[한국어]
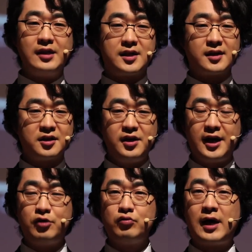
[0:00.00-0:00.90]
앉아서
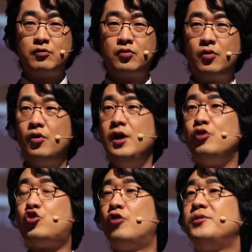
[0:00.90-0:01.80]
이야기도 나누고
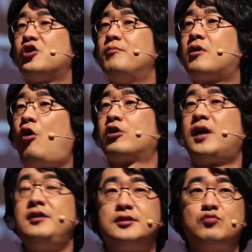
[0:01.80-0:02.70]
쉬엄쉬엄 걸어
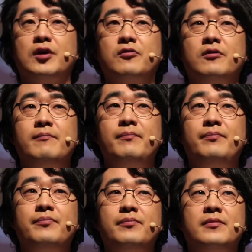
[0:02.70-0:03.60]
다닐 수도 있고.
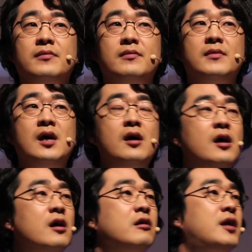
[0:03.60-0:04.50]

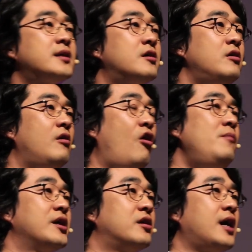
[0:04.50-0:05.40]
그래서
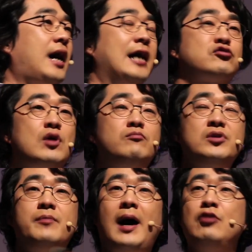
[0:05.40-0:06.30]
얼마 전에 가수 한
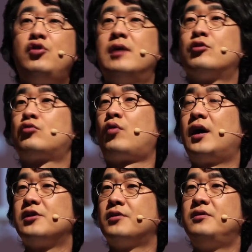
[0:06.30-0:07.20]
분이 말귀암으로
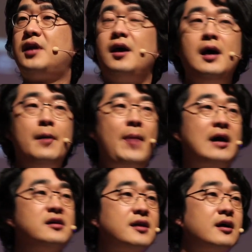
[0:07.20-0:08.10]
돌아가셨는데
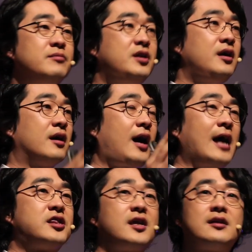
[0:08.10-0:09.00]
많은 사람들이
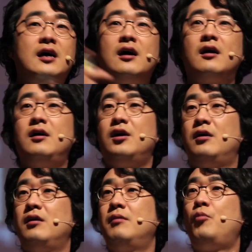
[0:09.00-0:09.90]
가짜다.
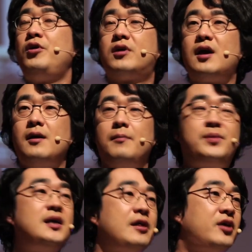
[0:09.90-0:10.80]
뭐 이렇게
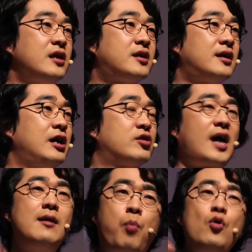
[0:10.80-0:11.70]
비난을 했잖아요.
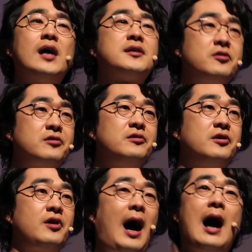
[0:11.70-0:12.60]
잘 몰라서 그러는
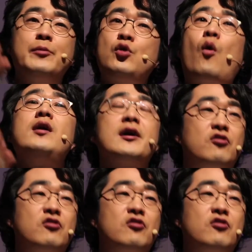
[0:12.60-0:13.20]
거예요. 암은 원래